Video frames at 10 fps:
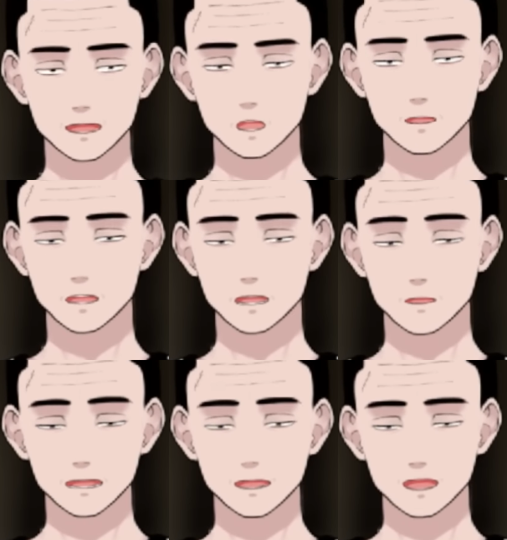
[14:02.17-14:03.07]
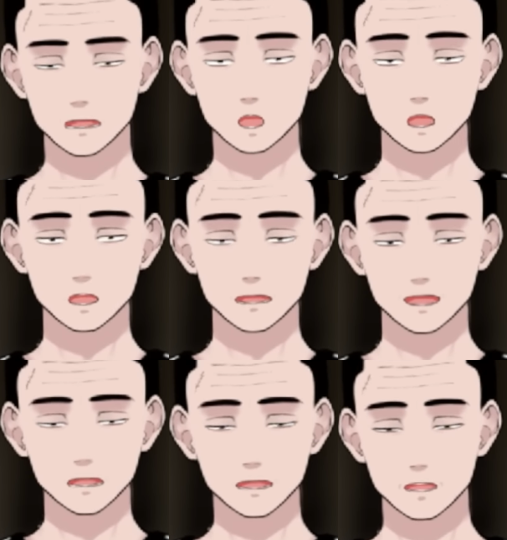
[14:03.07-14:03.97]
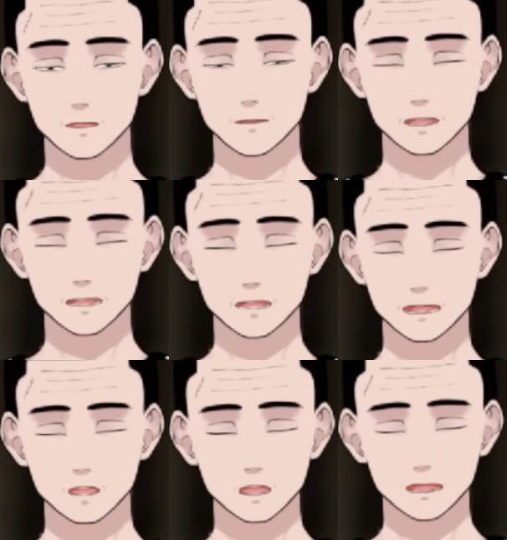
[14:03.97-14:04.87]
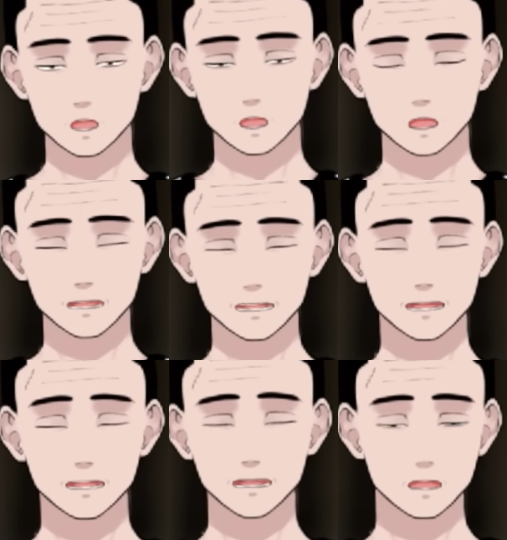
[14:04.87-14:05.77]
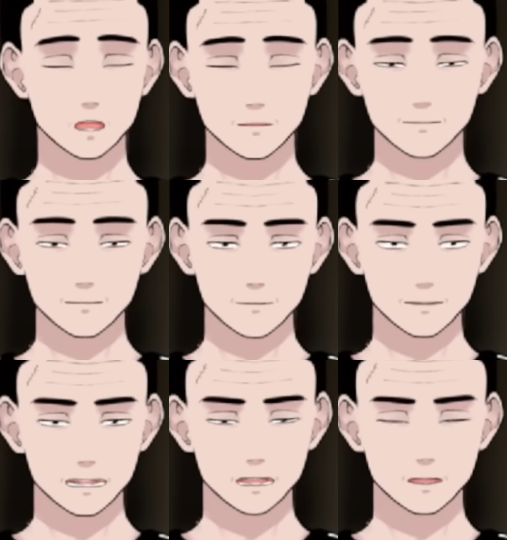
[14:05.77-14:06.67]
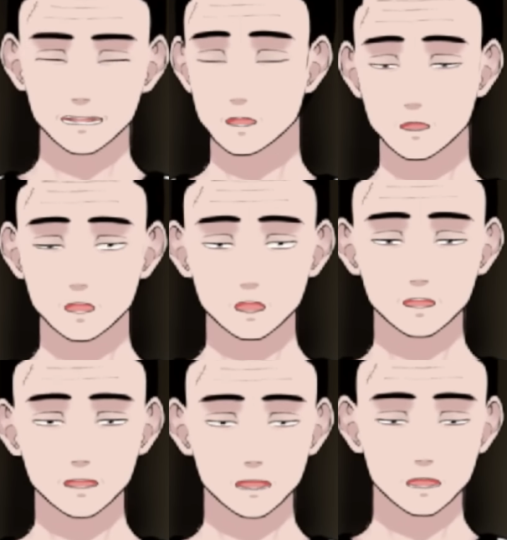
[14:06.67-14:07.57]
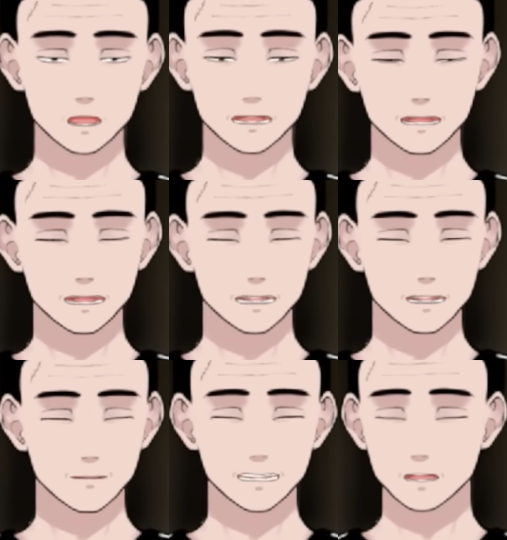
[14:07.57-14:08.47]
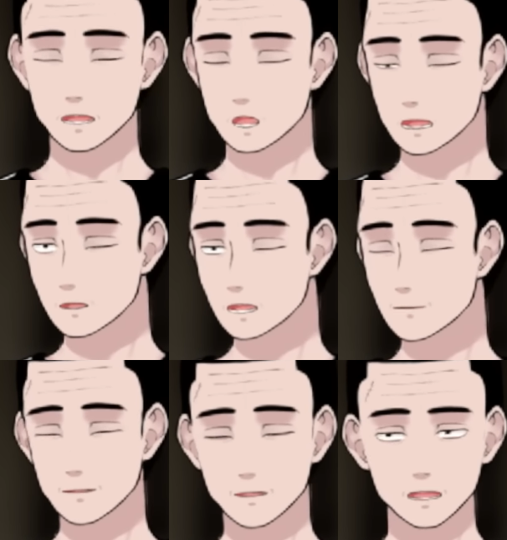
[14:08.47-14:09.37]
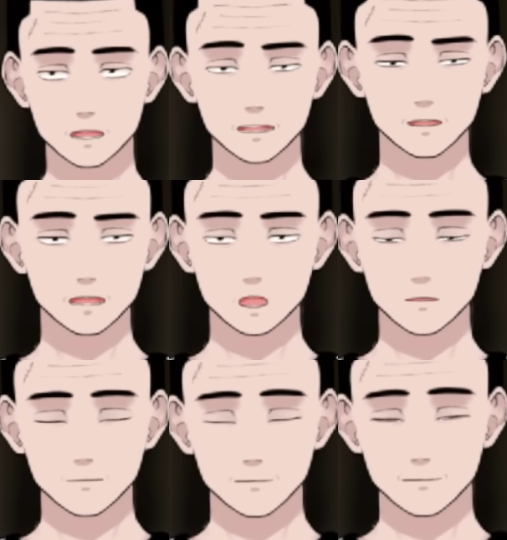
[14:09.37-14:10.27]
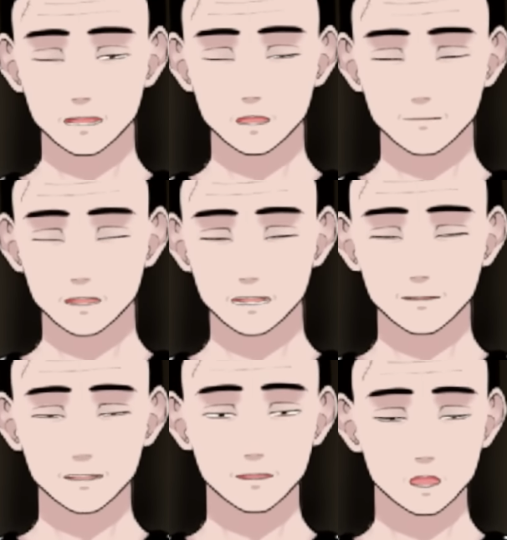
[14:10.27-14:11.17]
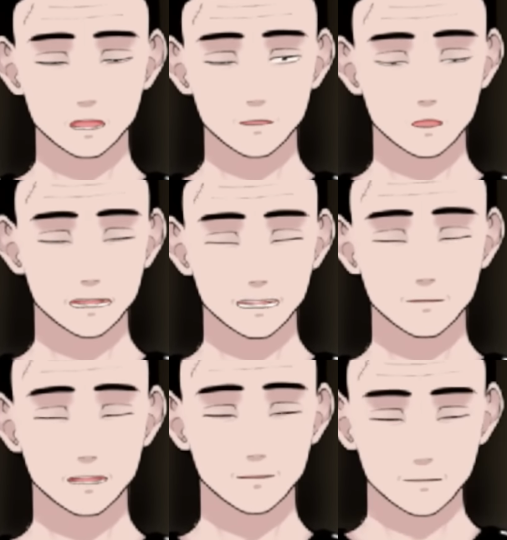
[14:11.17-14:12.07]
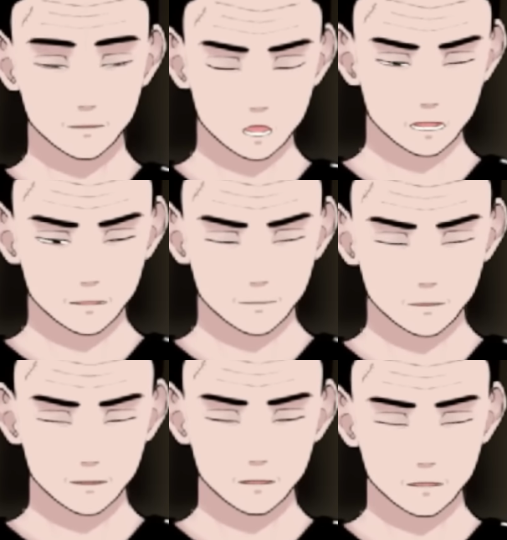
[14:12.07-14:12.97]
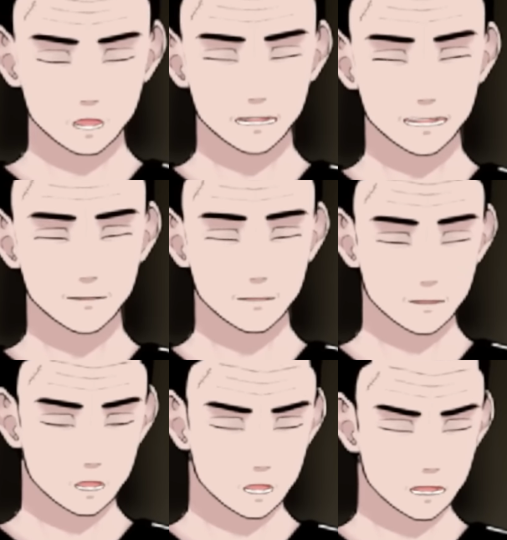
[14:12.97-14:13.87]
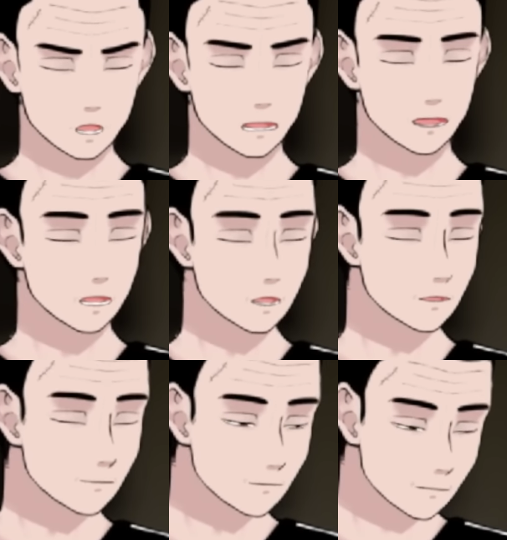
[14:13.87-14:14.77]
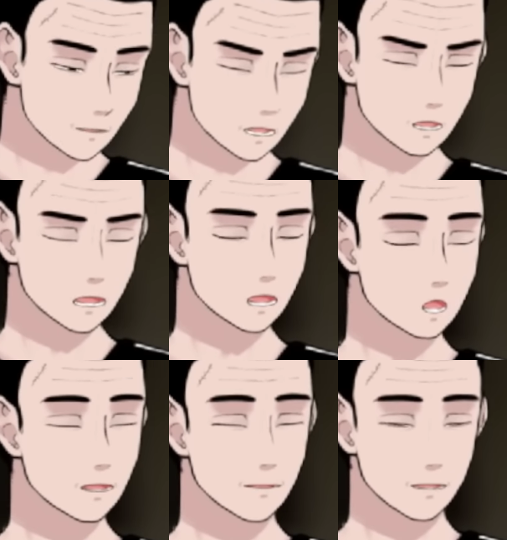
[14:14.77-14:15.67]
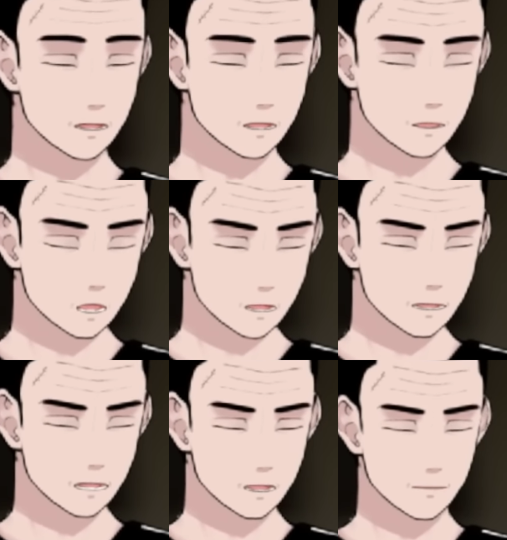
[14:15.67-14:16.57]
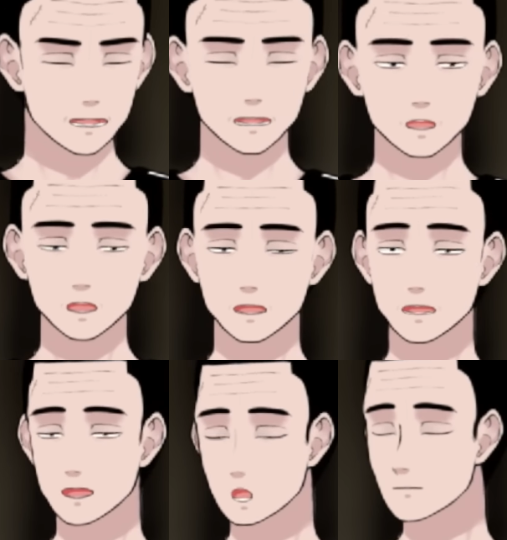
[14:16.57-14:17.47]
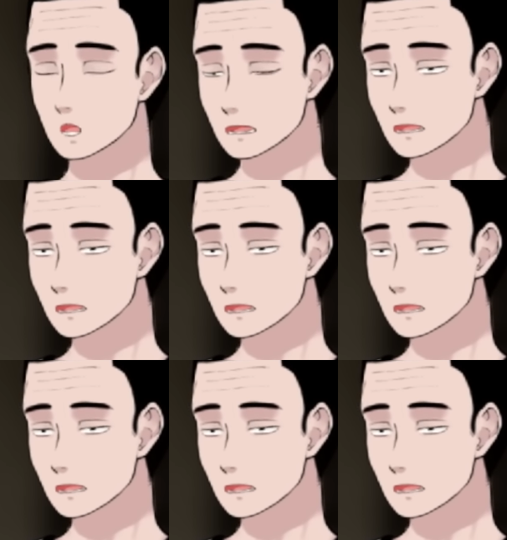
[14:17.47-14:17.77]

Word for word: 記したって、もうそれが終わった時点で何の役にも立たないんだもん。誰の記憶にも残らない。残念ながら何人か喋ってくれたけど、ね、そこにもうパンフレットでもらってるの。それ書いてあるの。書いてあるの。それ読んでるだけだもん。何の時間って。